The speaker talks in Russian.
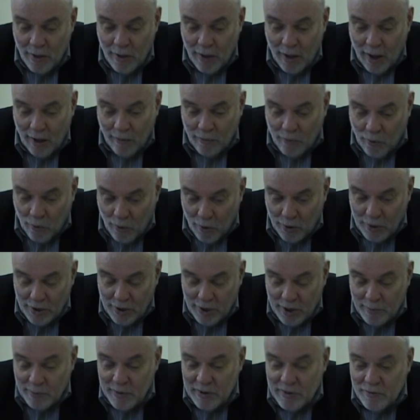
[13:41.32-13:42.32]
а в корне
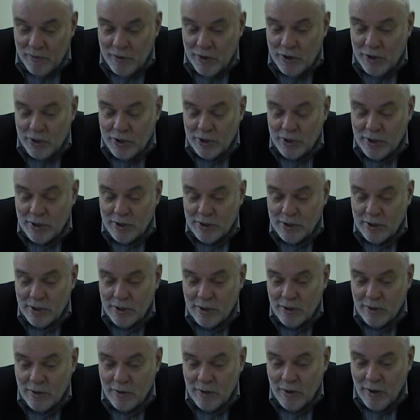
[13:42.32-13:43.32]
неподвижность.
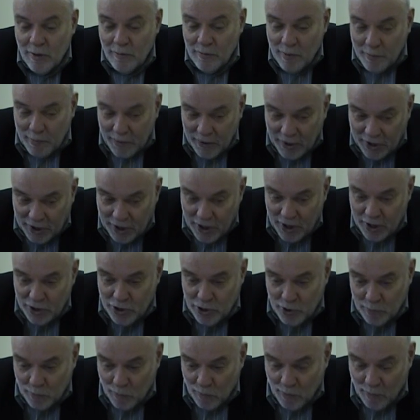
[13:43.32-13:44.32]
Вопреки
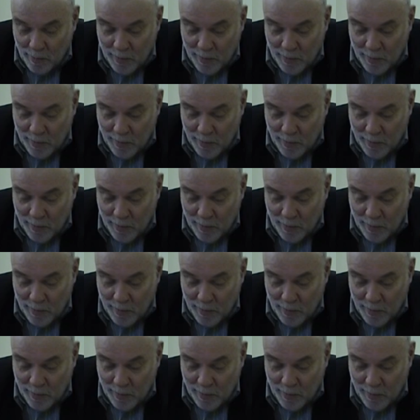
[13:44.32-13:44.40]
чему?